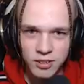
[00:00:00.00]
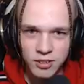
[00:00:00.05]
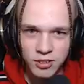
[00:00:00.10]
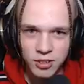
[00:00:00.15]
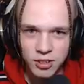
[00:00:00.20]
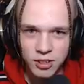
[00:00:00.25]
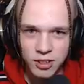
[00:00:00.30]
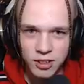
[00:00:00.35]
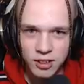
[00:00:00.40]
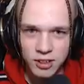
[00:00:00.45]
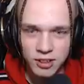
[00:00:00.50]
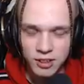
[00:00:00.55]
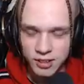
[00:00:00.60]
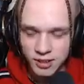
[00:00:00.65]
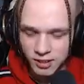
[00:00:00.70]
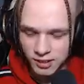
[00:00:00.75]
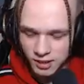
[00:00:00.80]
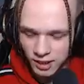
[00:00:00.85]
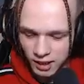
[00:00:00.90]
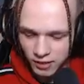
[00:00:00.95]
Czy za,
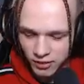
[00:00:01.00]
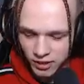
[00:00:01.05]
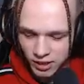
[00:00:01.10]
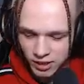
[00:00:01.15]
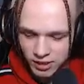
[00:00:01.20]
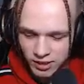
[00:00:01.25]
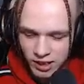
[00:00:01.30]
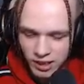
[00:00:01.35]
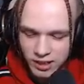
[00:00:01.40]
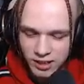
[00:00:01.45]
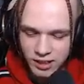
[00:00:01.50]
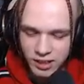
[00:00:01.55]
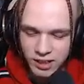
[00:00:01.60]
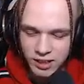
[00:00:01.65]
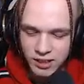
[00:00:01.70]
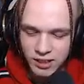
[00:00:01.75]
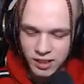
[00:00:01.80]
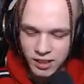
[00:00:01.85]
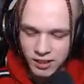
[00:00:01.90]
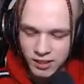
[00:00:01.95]
najwię, naj,
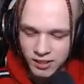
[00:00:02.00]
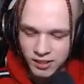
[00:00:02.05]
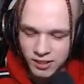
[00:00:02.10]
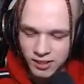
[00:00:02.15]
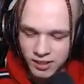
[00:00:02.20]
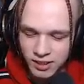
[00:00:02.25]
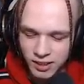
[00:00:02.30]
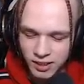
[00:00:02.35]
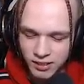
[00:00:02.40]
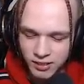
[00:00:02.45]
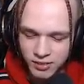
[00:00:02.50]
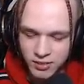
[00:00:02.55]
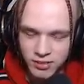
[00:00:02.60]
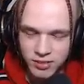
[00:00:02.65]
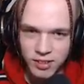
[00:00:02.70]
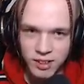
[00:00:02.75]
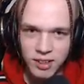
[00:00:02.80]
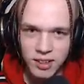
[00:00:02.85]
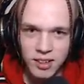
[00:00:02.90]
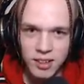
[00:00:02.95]
naj, naj, naj,
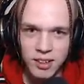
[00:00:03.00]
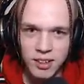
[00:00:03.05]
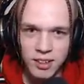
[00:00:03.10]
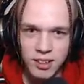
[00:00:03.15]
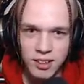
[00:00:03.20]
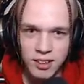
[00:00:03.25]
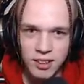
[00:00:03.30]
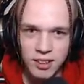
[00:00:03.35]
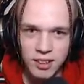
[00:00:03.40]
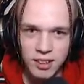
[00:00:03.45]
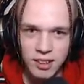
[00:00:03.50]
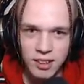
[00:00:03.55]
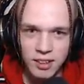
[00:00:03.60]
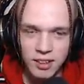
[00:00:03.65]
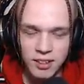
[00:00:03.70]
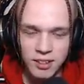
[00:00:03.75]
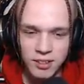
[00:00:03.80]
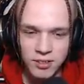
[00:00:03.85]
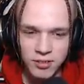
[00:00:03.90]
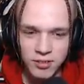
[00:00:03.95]

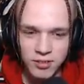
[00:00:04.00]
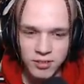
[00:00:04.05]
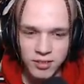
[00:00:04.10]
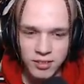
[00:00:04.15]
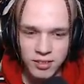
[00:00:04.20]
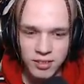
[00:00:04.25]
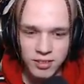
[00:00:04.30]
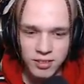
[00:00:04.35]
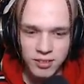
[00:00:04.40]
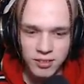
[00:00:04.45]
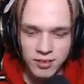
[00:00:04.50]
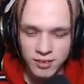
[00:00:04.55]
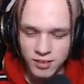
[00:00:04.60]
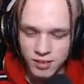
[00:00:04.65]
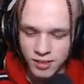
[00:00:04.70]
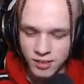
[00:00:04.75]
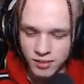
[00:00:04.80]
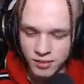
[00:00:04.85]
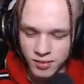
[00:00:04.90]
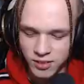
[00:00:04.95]
największego chyba,
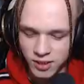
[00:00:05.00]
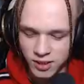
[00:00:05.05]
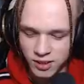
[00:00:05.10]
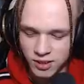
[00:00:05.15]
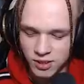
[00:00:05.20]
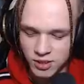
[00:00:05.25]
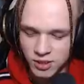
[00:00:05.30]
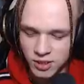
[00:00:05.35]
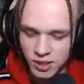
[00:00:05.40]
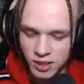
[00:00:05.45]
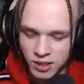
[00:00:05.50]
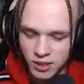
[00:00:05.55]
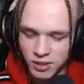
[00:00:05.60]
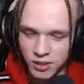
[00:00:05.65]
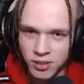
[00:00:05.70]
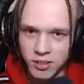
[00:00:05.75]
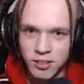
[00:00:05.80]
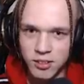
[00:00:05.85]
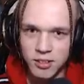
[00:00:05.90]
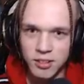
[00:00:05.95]
największego.
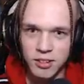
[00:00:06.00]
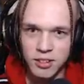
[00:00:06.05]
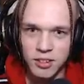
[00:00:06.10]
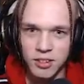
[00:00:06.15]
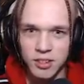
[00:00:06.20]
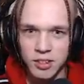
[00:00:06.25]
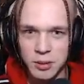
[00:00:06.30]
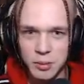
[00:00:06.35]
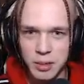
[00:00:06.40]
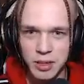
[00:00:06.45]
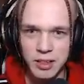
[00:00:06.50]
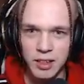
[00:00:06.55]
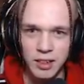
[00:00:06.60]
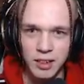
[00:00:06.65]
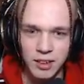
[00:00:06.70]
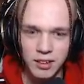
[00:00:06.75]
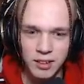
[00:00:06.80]
Większego? No chyba ta.